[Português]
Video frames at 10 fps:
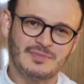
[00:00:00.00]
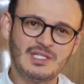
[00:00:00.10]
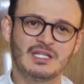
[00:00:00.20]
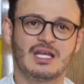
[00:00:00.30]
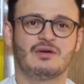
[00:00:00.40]

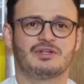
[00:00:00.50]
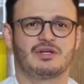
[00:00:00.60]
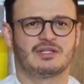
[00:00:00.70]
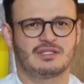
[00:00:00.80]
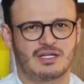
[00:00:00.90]
Né? Um
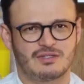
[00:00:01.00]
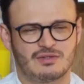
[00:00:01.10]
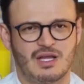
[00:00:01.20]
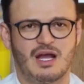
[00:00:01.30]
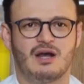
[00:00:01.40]
restaurante
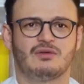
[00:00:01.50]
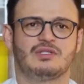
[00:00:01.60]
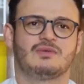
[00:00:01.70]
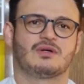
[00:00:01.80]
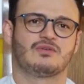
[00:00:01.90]
tradicional,
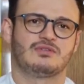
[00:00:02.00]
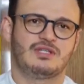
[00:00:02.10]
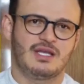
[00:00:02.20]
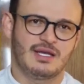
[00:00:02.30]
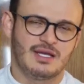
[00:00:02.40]
de uma
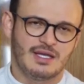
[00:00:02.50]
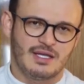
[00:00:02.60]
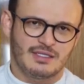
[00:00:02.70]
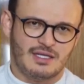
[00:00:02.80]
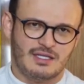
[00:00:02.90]
cozinha
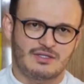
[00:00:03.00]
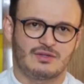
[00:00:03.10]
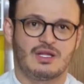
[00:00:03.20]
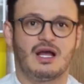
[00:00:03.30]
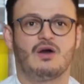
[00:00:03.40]

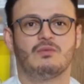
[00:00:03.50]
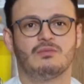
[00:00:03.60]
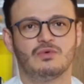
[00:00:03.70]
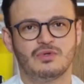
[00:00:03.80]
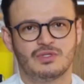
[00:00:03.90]
tradicional,
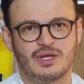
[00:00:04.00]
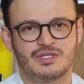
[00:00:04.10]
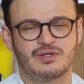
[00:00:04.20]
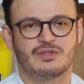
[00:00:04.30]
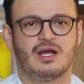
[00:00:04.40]
muito
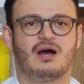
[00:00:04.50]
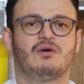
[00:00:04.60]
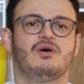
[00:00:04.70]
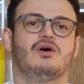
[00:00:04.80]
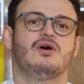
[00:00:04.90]

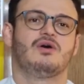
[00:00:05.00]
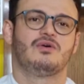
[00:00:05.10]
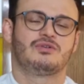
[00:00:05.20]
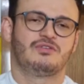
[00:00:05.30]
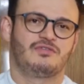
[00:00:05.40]
regional,
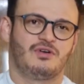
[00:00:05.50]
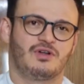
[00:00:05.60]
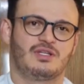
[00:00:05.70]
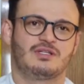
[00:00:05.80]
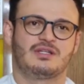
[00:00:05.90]
onde
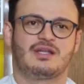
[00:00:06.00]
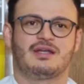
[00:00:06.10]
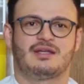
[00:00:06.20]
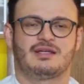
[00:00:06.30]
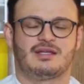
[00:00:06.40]
forte
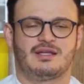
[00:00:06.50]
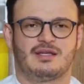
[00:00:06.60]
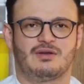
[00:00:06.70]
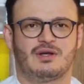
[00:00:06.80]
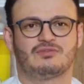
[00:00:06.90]
né,
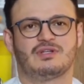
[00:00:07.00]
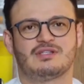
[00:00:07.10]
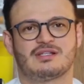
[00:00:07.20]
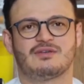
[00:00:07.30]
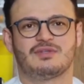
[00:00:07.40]
é, a
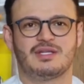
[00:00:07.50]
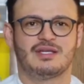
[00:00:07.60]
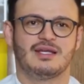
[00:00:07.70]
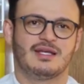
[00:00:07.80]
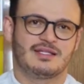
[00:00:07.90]
utilização de
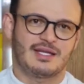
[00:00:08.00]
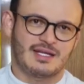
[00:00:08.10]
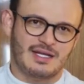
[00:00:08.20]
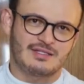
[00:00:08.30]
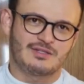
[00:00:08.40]
né,
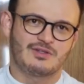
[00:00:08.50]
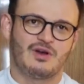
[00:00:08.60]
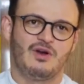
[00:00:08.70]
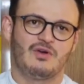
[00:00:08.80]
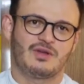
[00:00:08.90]
carne de
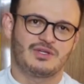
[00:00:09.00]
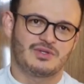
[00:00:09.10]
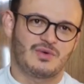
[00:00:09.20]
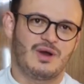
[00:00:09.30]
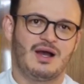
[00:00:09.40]
sol,
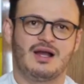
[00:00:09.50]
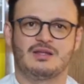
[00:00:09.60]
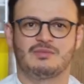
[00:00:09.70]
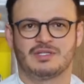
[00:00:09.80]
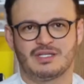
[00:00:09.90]
queijo
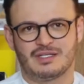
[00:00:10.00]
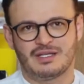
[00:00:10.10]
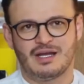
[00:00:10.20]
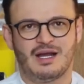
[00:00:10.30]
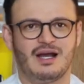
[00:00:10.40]
coalho, manteiga de
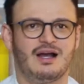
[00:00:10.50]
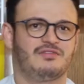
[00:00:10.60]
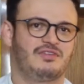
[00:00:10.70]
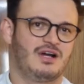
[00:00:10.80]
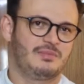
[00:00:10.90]

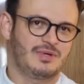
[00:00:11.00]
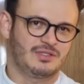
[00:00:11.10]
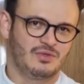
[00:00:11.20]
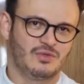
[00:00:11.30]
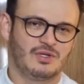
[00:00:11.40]
garrafa,
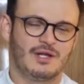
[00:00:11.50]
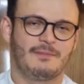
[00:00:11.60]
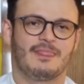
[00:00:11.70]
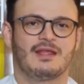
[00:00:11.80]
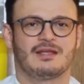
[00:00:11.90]
rapadura,
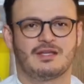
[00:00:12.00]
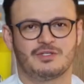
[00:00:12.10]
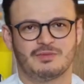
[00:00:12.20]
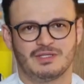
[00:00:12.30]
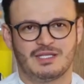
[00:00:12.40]

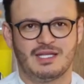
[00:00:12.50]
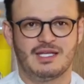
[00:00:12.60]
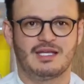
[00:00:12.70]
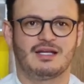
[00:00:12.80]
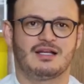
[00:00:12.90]
queijo
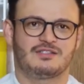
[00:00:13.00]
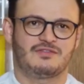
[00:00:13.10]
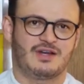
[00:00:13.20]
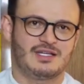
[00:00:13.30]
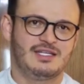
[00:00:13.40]
manteiga, as
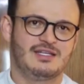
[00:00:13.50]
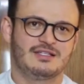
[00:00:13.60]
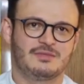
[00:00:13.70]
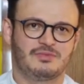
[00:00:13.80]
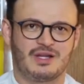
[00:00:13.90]

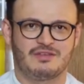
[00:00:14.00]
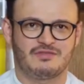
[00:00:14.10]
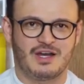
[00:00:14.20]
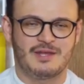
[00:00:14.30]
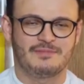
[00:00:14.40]
farinhas e por aí
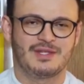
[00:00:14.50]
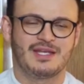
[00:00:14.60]
vai.